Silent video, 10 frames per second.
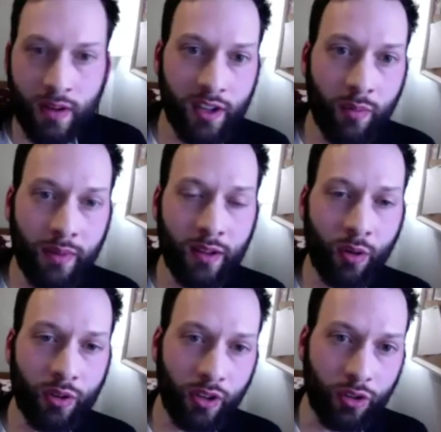as nommés,
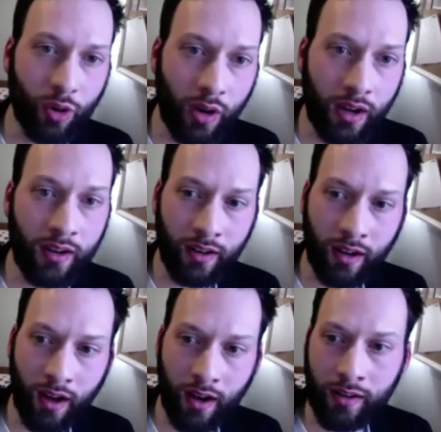donc Dora
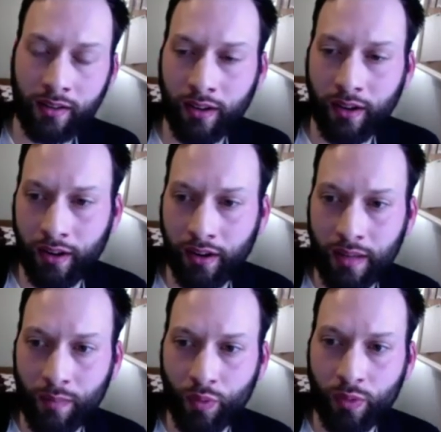Rare euh,
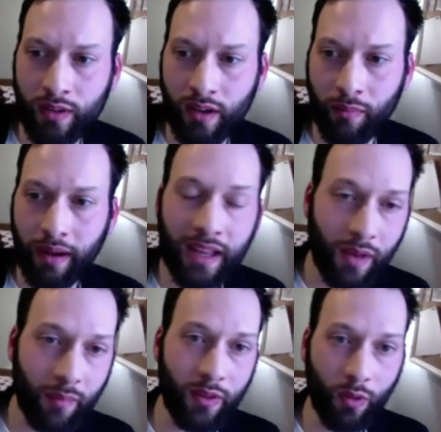et puis euh, Marie
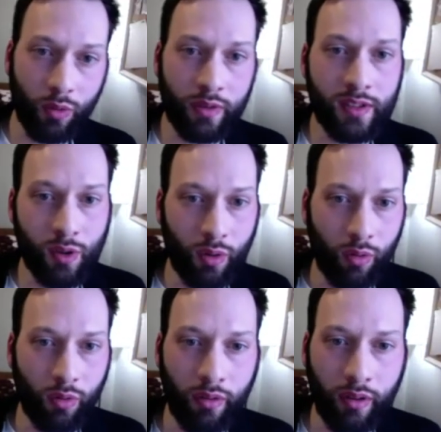Babineau, qui
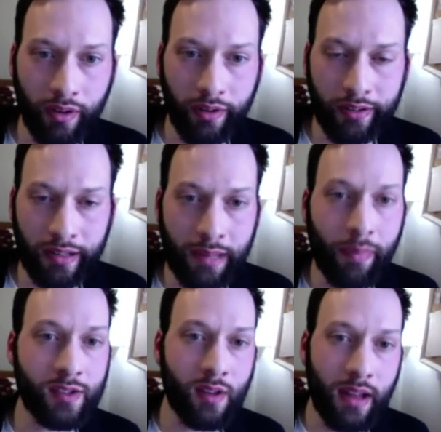sont euh, les
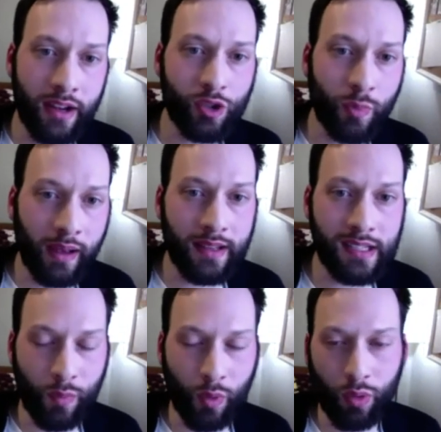personnages
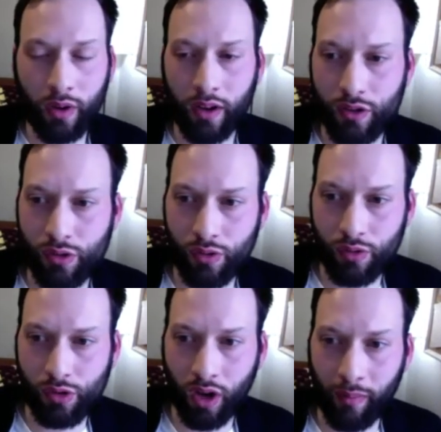principaux
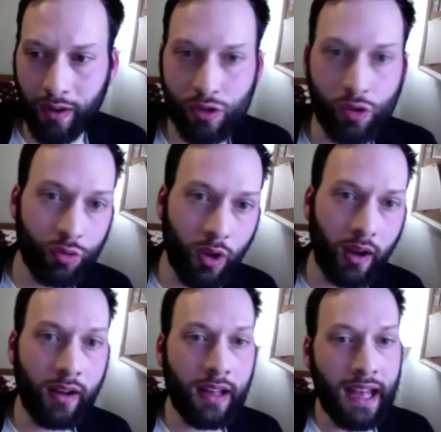du, roman, surtout
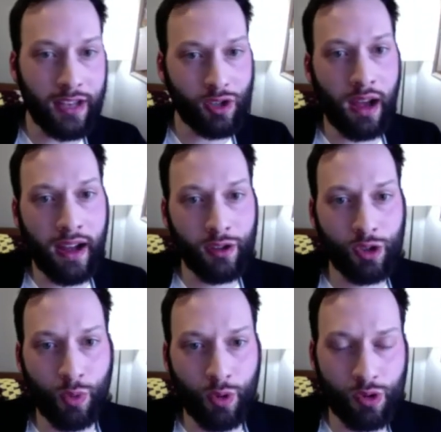Dora. Est-ce que Anne,
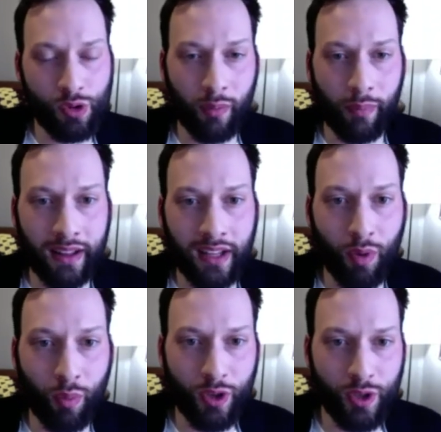tu peux nous en parler un
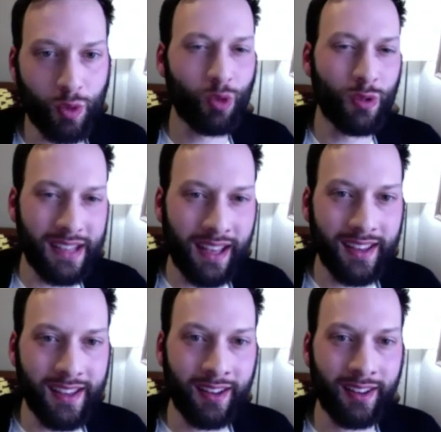peu plus? Peux-tu nous
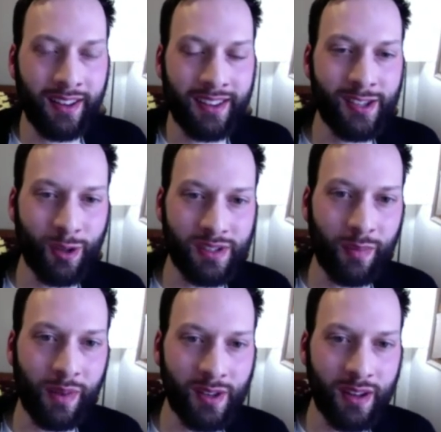décrire qui sont
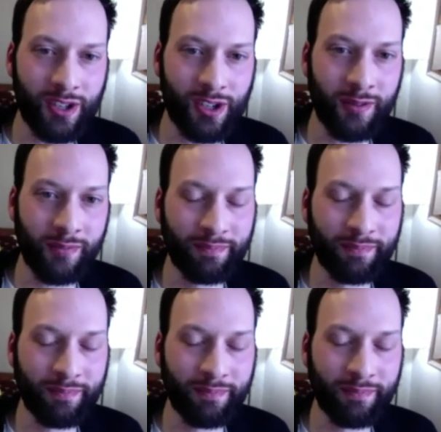ces personnages-là?